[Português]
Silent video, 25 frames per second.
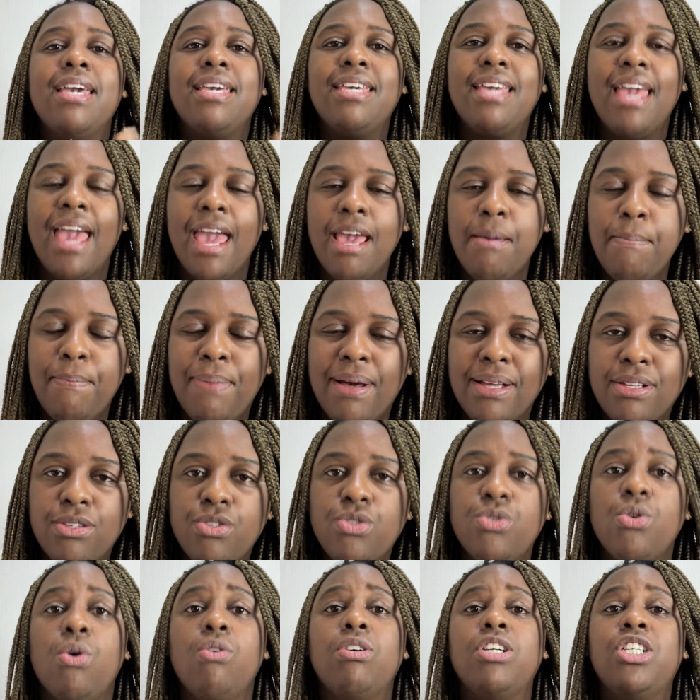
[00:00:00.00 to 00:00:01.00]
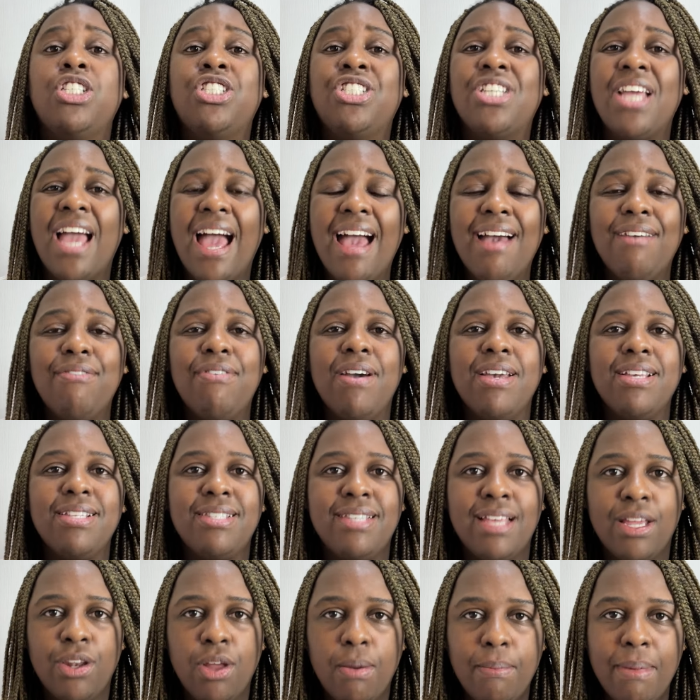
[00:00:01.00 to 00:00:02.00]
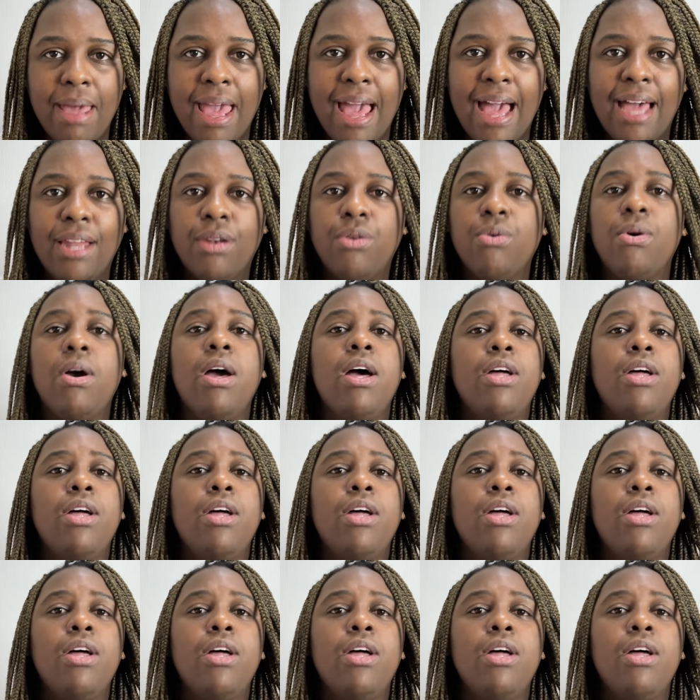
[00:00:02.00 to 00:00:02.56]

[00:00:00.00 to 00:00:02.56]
quem passou já vai ser nomeado,